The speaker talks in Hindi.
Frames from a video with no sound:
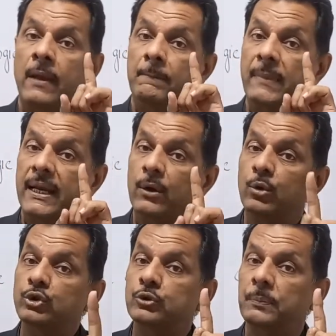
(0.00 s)
मैंने
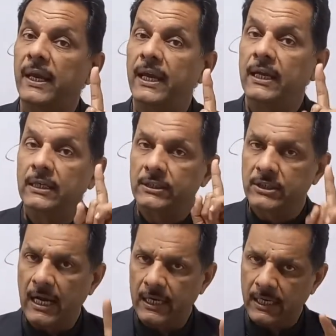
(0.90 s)
उस पर
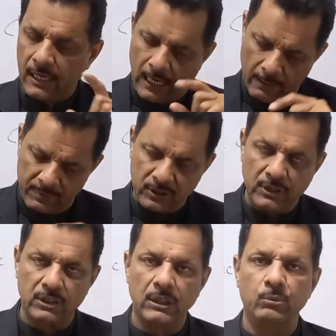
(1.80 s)
जाके अपनी
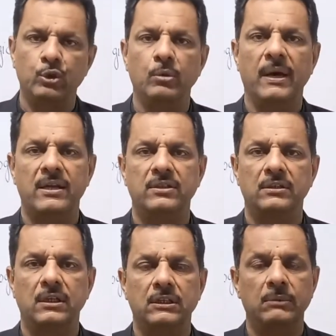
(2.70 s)
तरतीब को दोबारा से
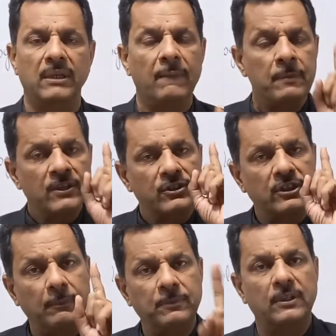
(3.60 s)
तरतीब दिया
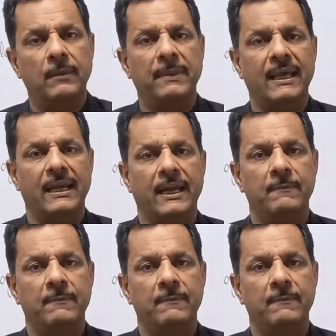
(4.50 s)
सबसे पहले